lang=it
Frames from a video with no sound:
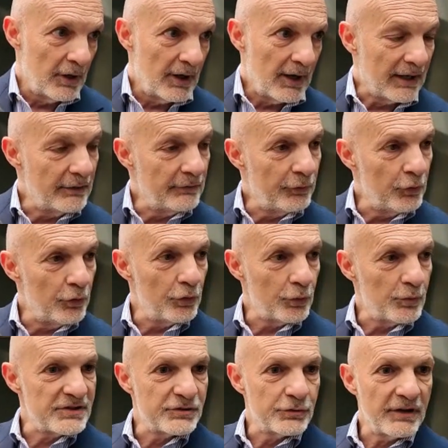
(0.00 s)
al volo
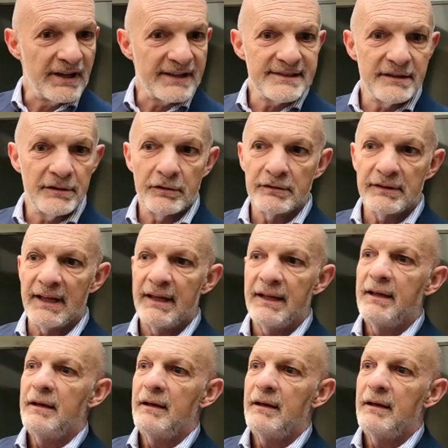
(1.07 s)
questa occasione,